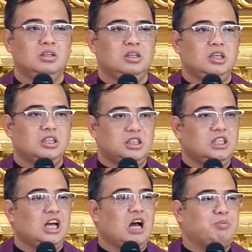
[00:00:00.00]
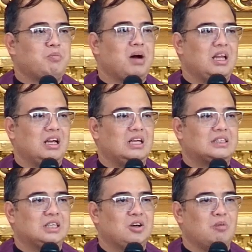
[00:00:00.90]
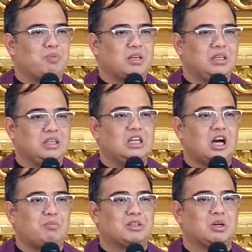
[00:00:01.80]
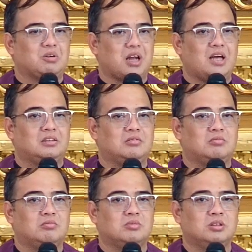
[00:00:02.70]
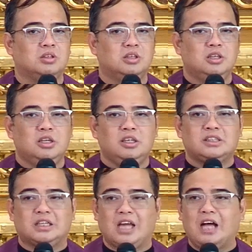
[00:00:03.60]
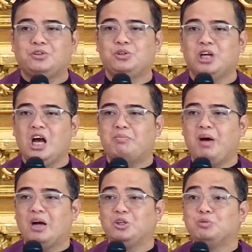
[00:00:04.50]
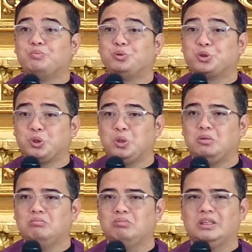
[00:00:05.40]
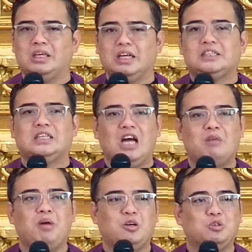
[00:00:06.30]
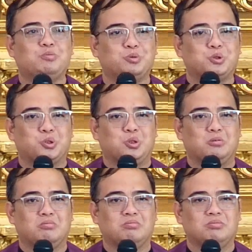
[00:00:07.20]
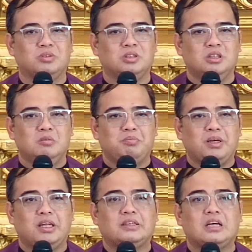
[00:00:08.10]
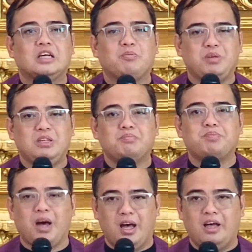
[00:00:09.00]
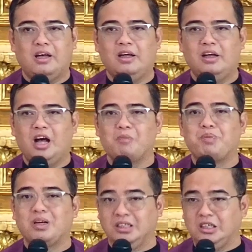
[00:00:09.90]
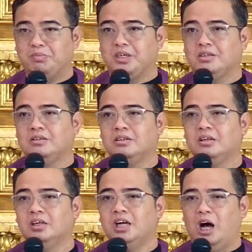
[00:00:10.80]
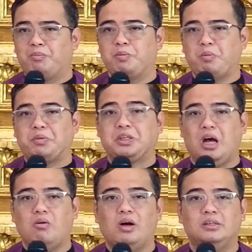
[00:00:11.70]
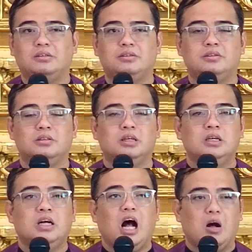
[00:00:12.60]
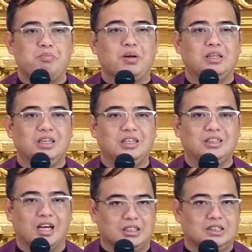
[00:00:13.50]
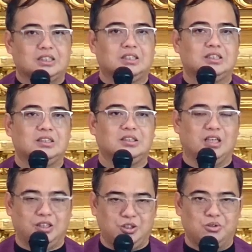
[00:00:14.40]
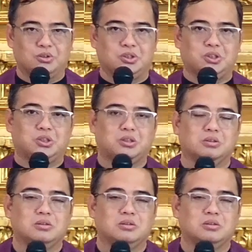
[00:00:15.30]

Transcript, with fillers: Hindi na nga ba mahalaga sa iyo ang paghingi ng kapatawaran? Sarado na nga ba ang iyong puso? Matigas na nga ba ang iyong puso para tanggapin pa ang pag-ibig, ang pagpapatawad, ang pagliligtas ng Diyos?